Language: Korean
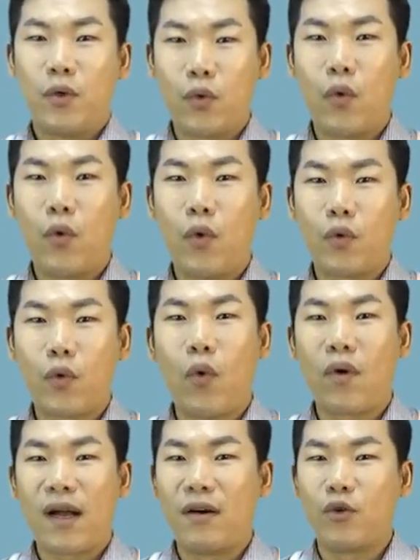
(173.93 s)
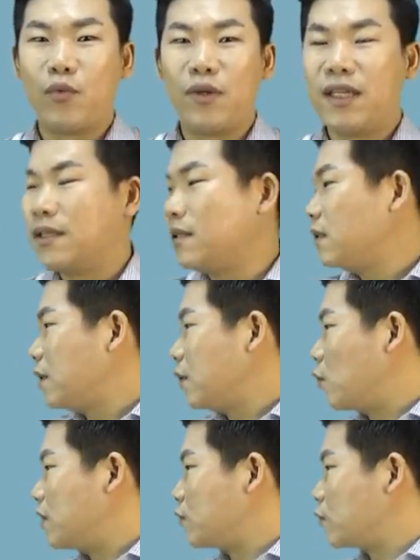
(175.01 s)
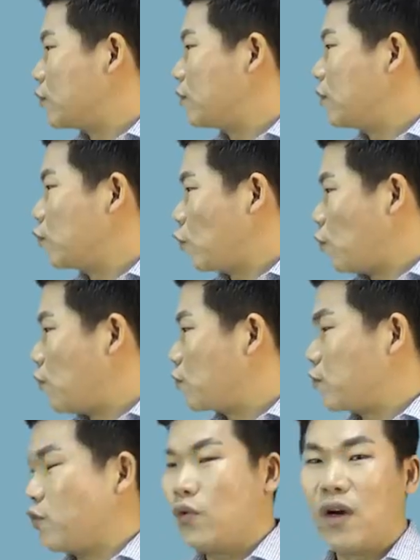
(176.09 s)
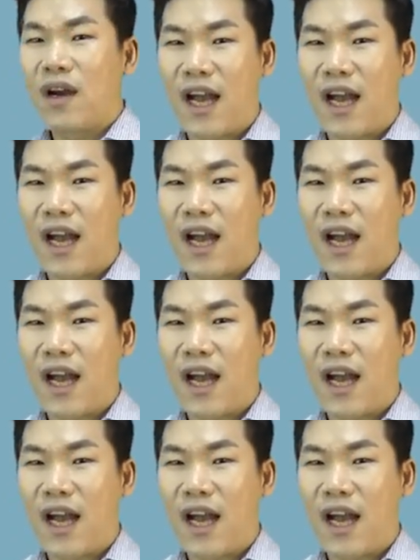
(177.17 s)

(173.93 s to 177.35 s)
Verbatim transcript: 노도 강으로 불리는 노원구, 도봉구,